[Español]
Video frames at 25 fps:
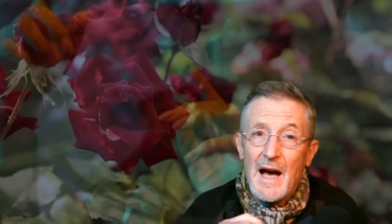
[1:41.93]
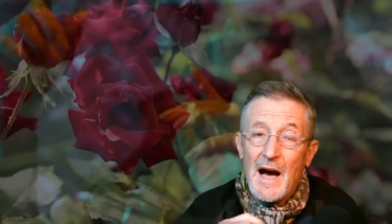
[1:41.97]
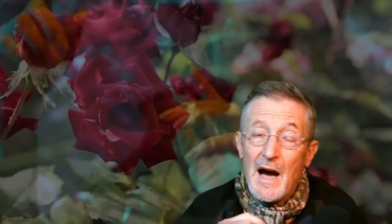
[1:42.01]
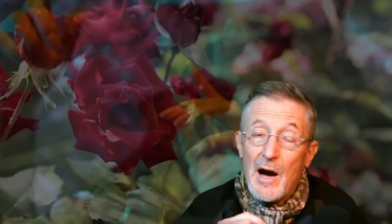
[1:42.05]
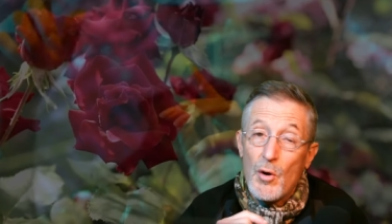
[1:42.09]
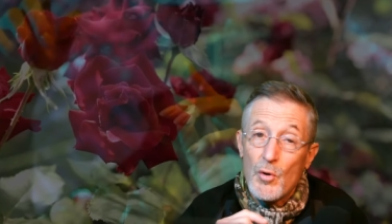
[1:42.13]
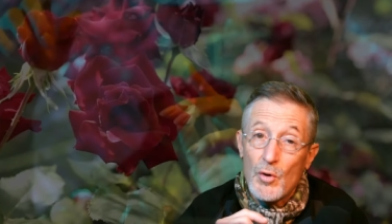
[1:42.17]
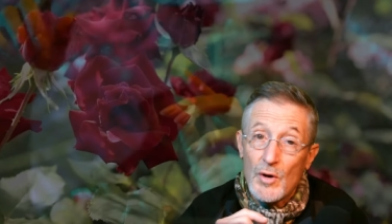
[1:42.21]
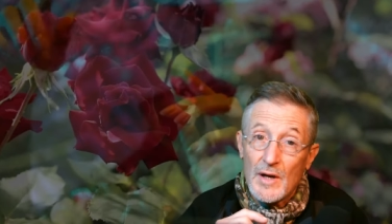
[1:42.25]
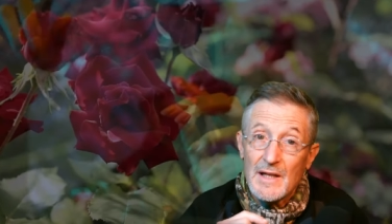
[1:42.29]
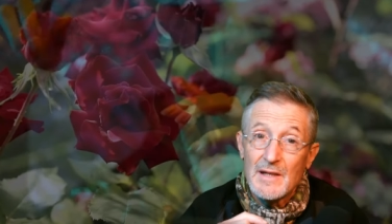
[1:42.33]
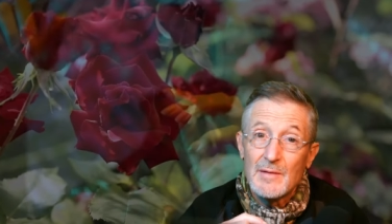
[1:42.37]

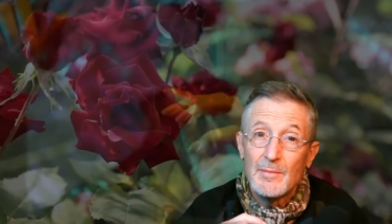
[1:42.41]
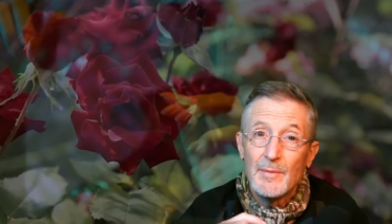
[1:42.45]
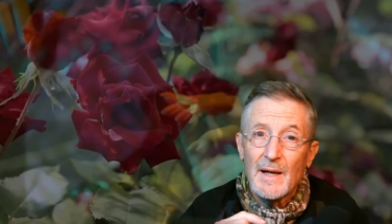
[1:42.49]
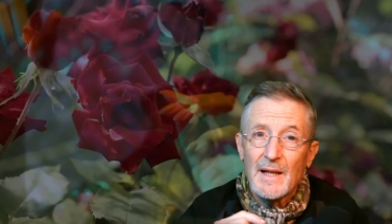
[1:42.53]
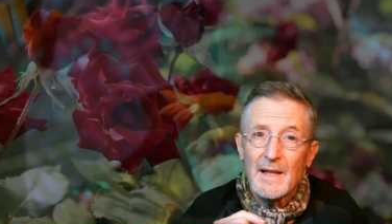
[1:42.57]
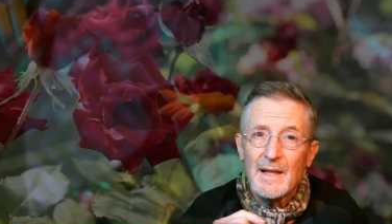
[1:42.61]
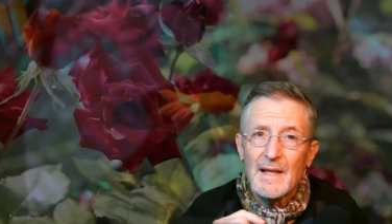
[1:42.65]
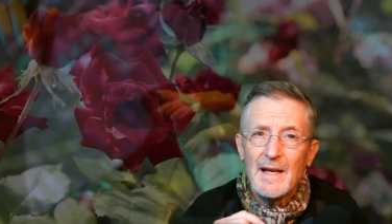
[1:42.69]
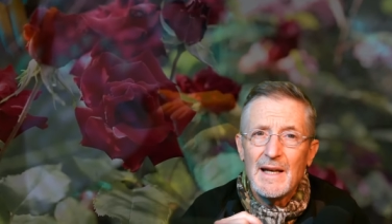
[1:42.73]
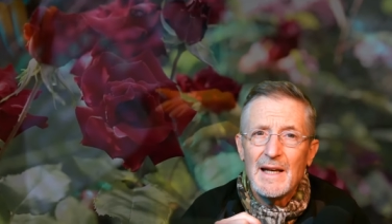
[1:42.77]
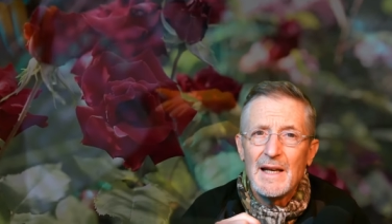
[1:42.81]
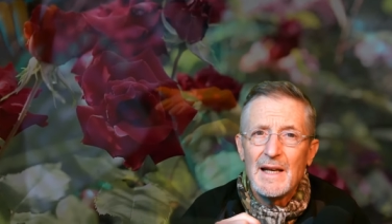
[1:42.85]
aunque es
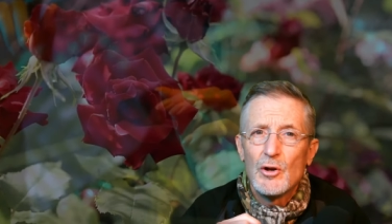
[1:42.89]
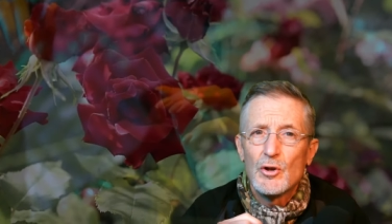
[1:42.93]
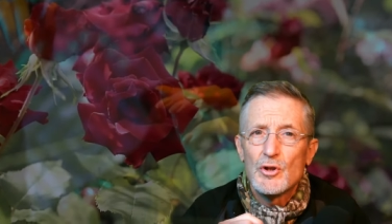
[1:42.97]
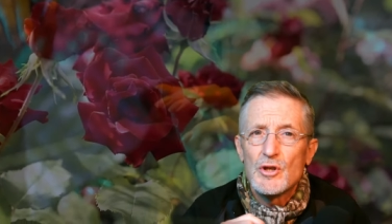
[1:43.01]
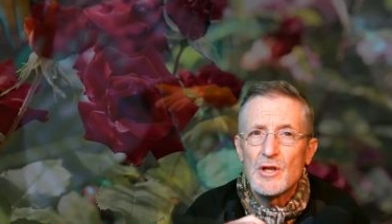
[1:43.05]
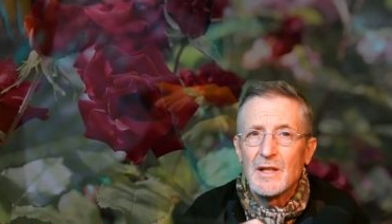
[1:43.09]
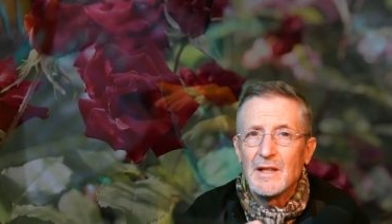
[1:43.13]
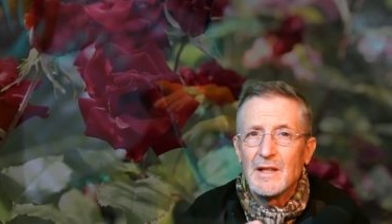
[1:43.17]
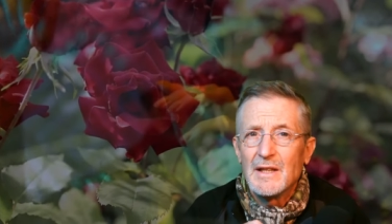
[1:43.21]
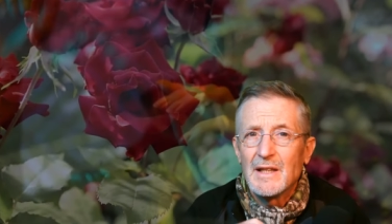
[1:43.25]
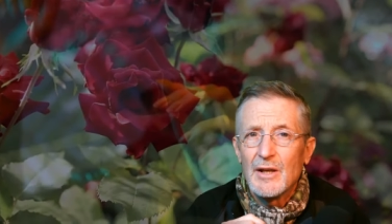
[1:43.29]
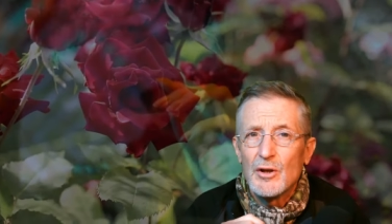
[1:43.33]
verdad que el
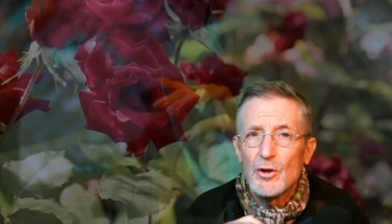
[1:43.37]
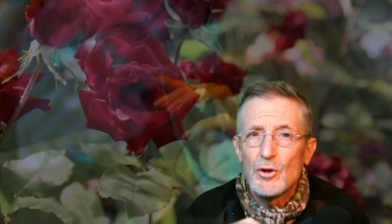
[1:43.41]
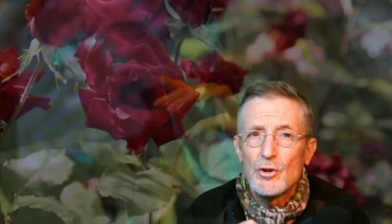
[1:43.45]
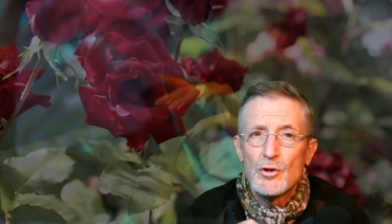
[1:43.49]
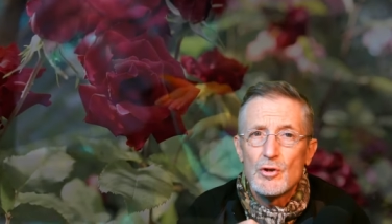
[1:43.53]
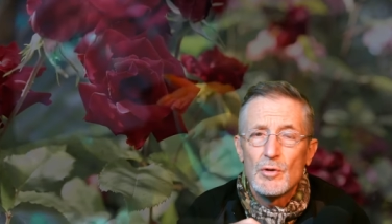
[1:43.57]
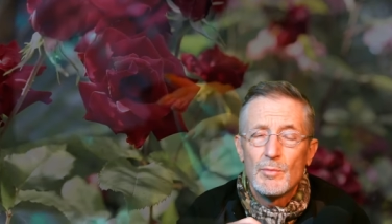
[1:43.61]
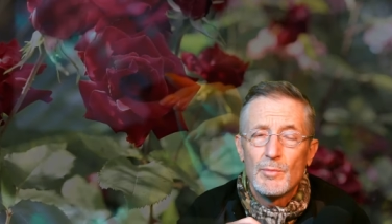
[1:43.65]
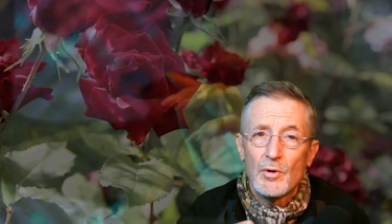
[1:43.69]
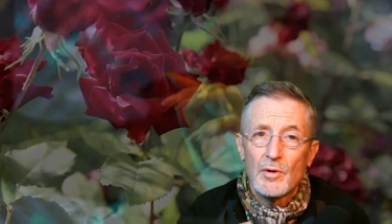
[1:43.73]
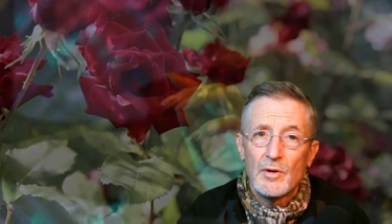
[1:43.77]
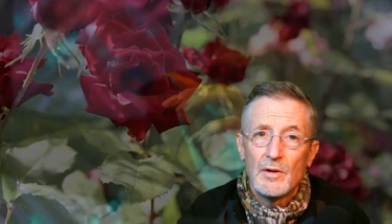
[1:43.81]

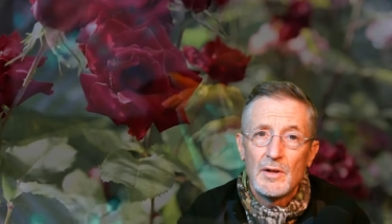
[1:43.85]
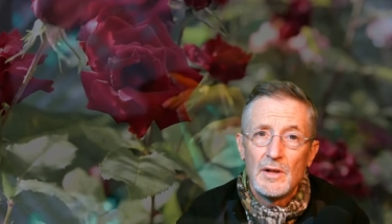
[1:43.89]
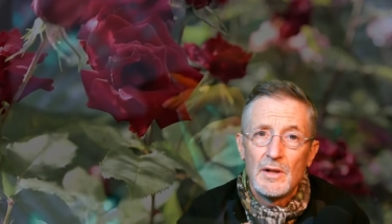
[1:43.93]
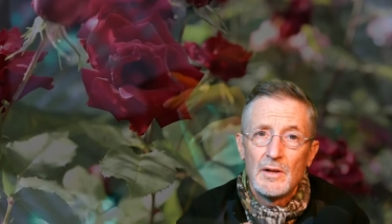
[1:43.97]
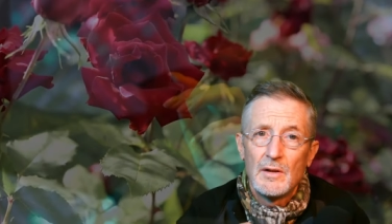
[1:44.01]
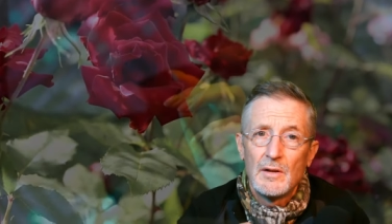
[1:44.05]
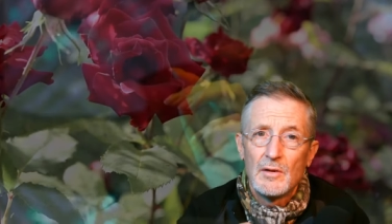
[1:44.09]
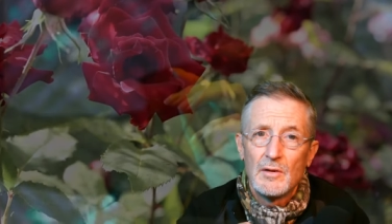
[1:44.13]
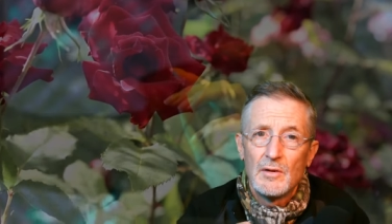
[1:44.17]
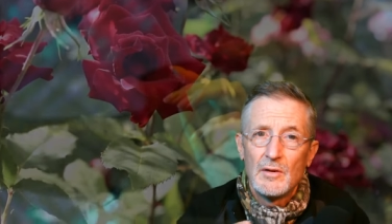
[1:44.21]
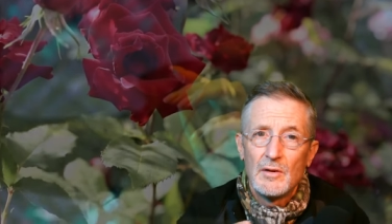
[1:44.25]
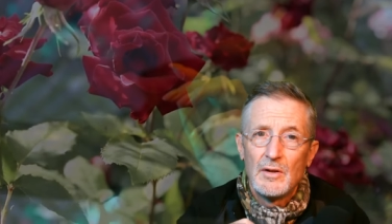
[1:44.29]

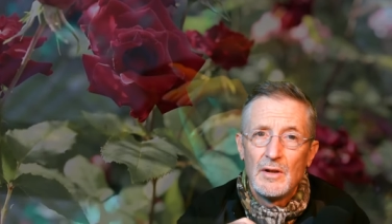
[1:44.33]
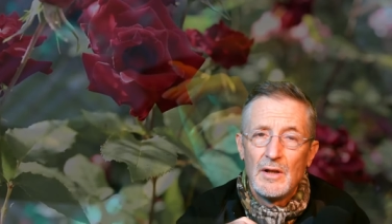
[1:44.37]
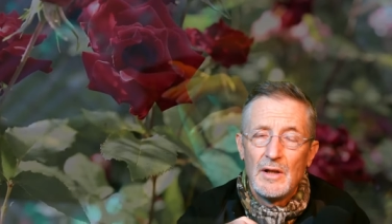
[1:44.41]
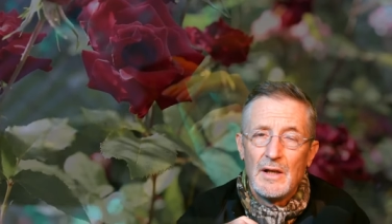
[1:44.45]
88%